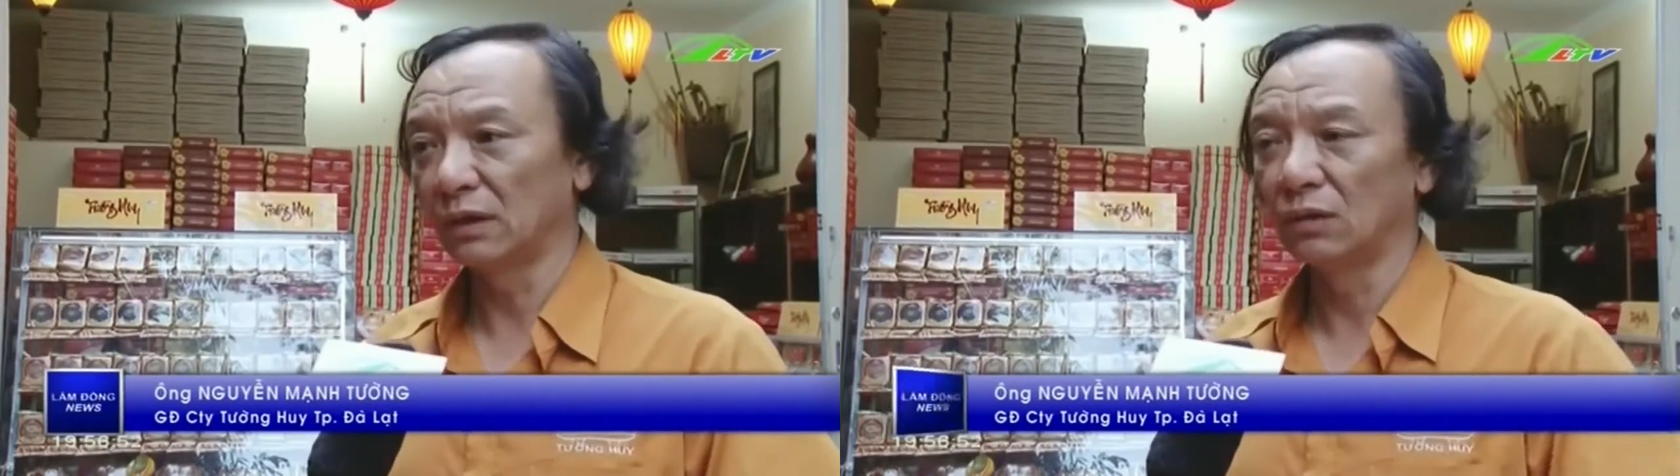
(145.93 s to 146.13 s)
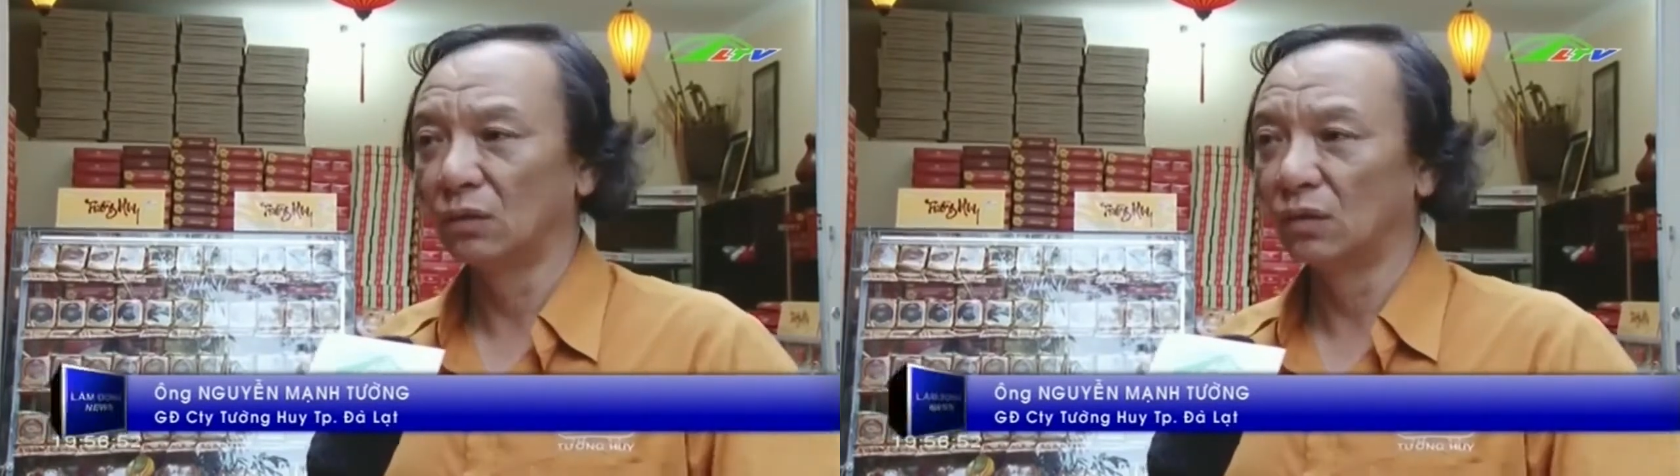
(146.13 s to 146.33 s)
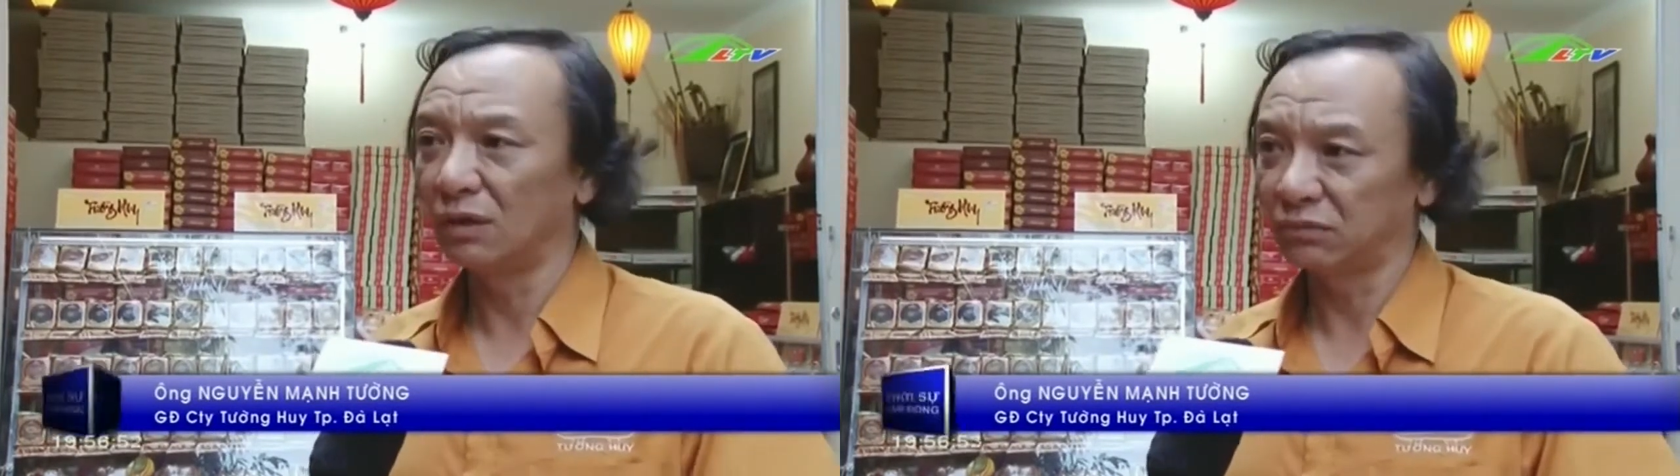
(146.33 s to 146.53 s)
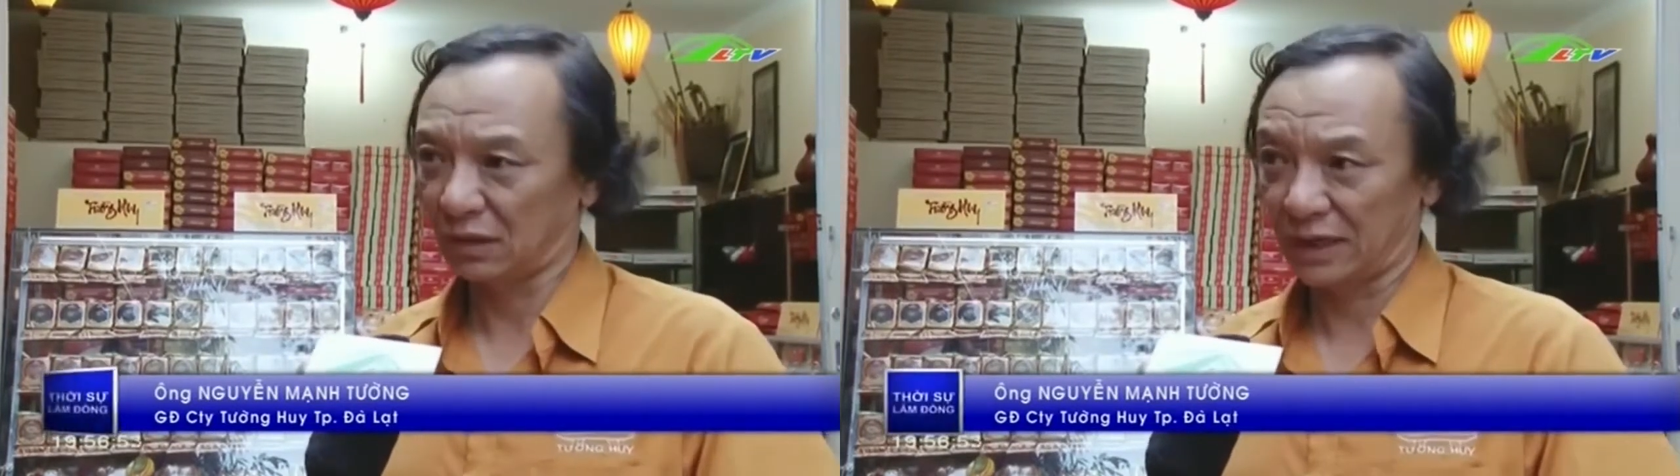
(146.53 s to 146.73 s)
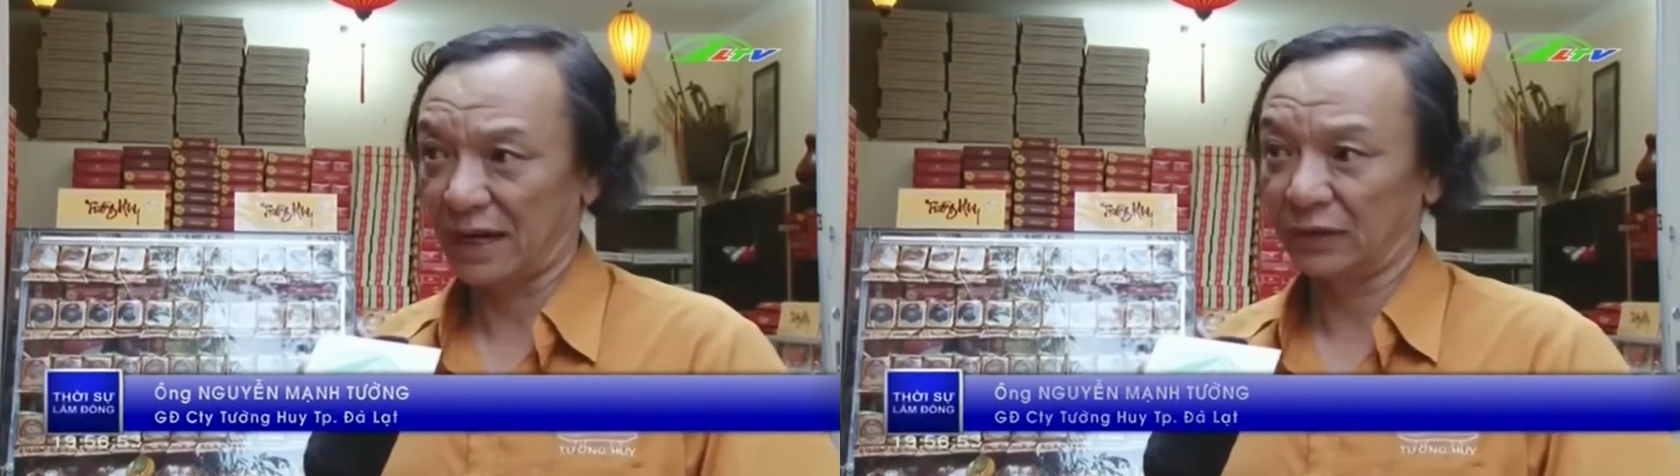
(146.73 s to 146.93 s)
có nguồn gốc
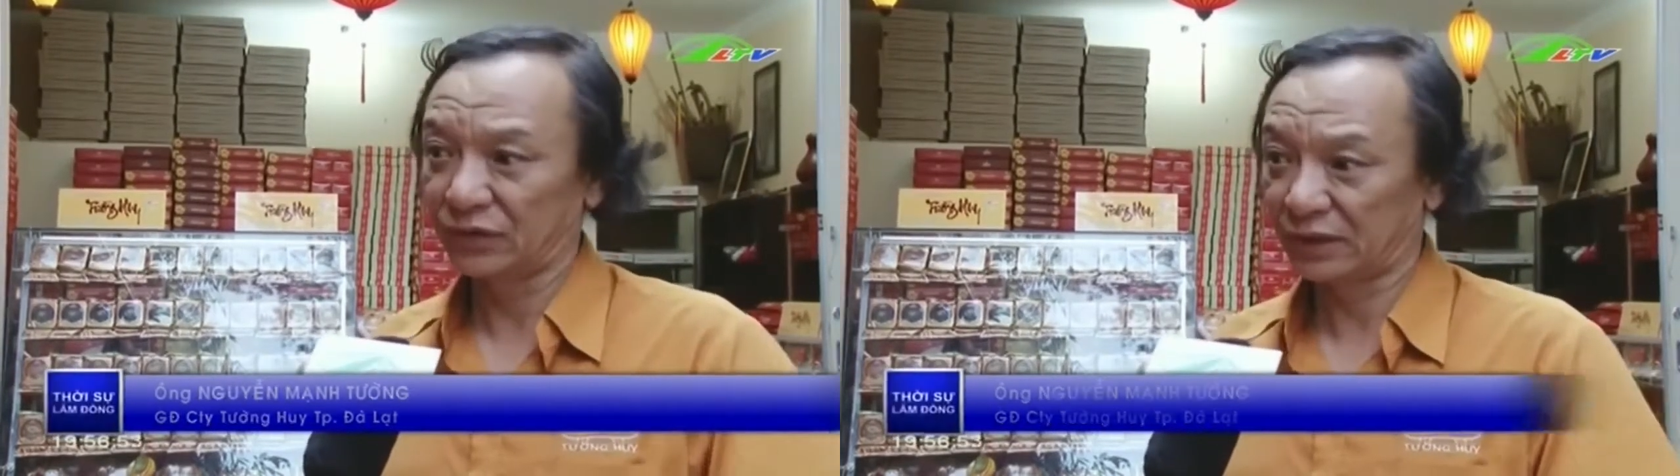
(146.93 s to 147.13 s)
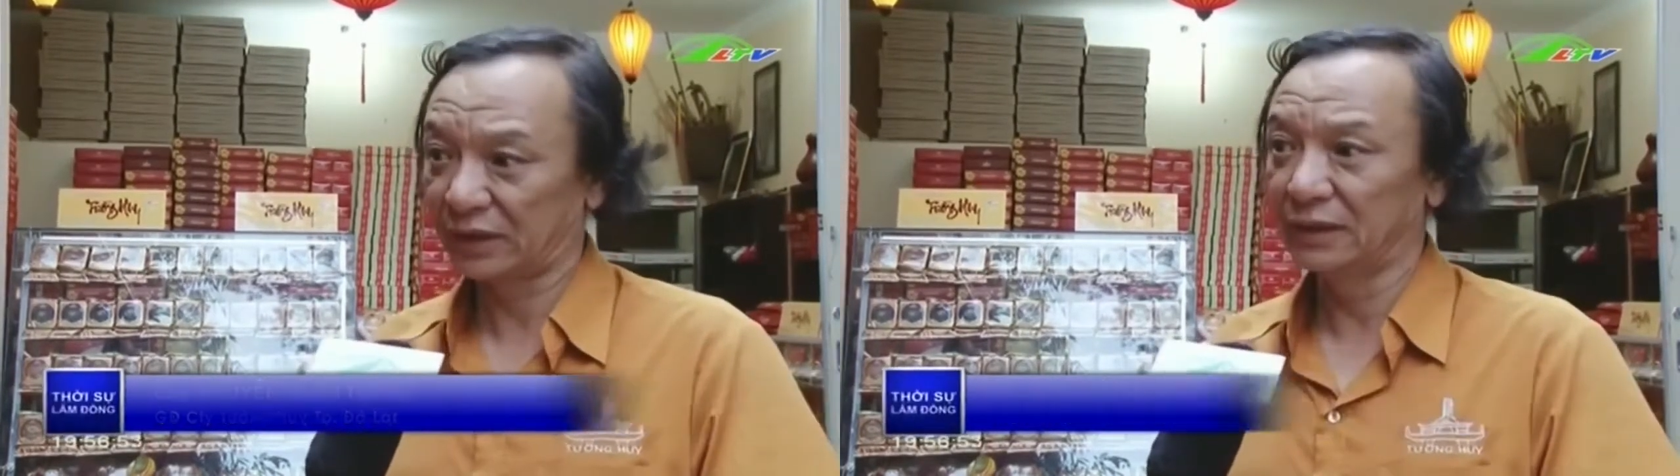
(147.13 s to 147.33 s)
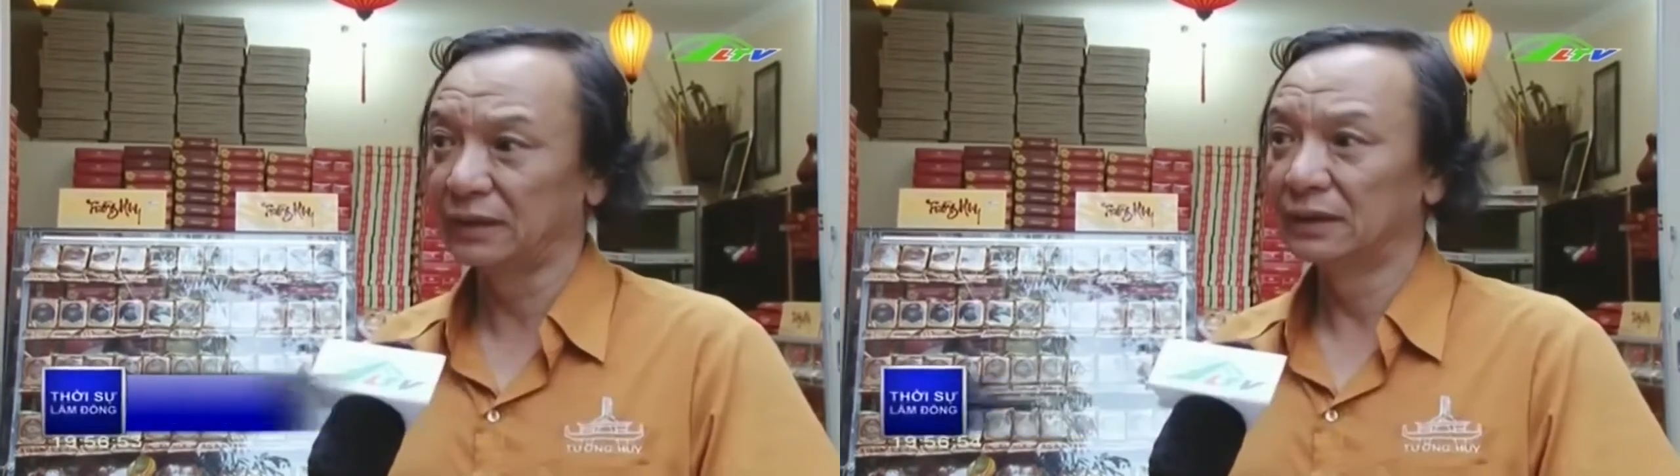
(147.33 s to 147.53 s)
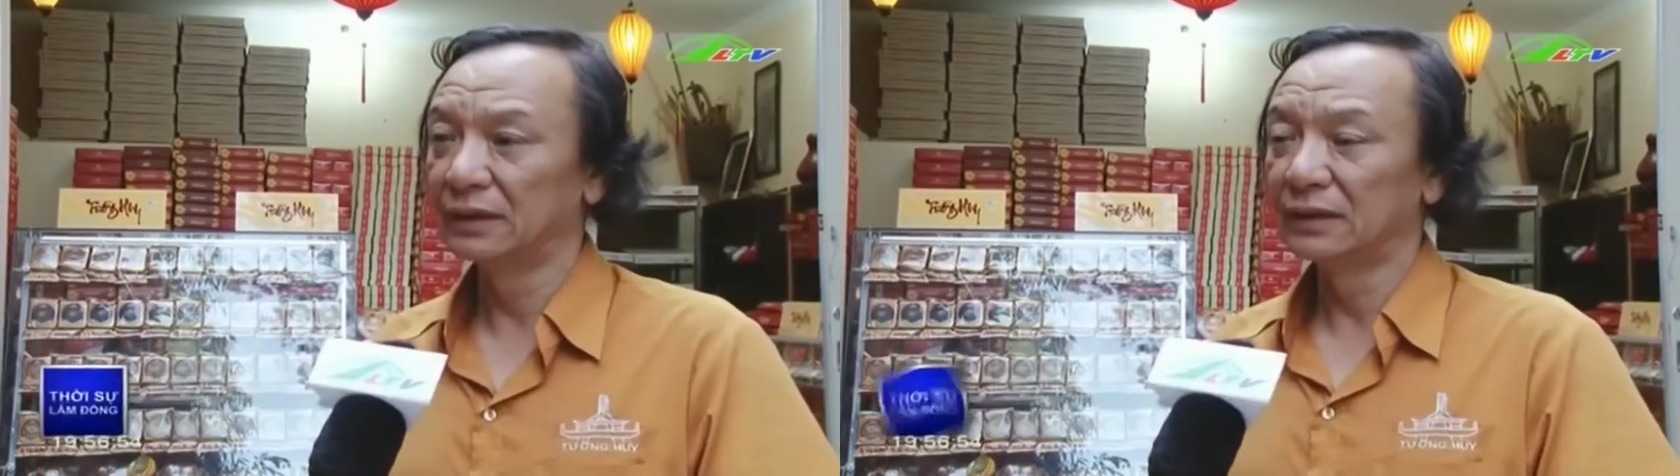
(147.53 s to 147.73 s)
rõ ràng, xuất xứ